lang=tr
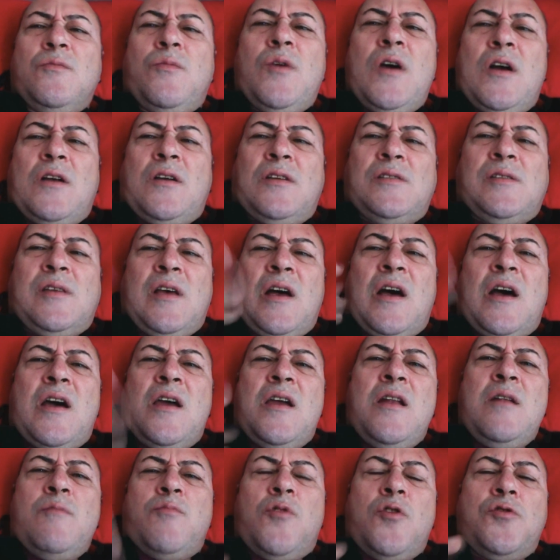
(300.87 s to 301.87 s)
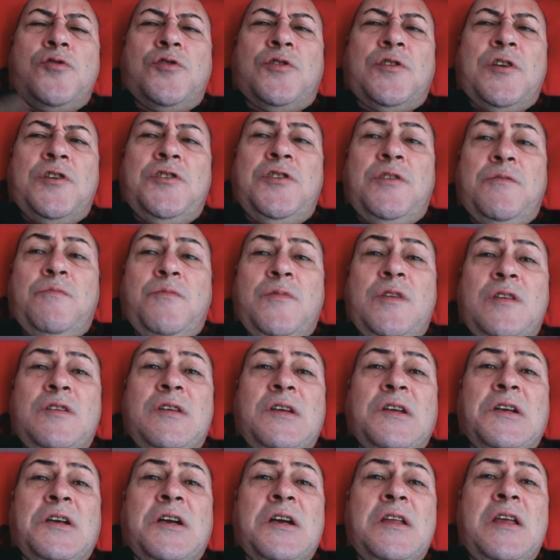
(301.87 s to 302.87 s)
Bak sağ el boşta şimdi.
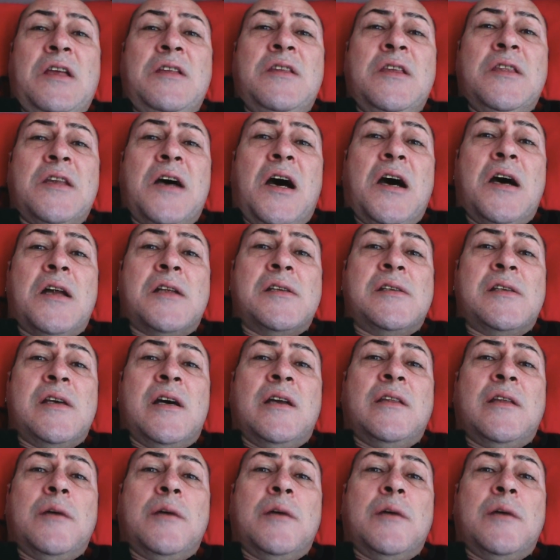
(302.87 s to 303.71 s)
Dikkat edin arıza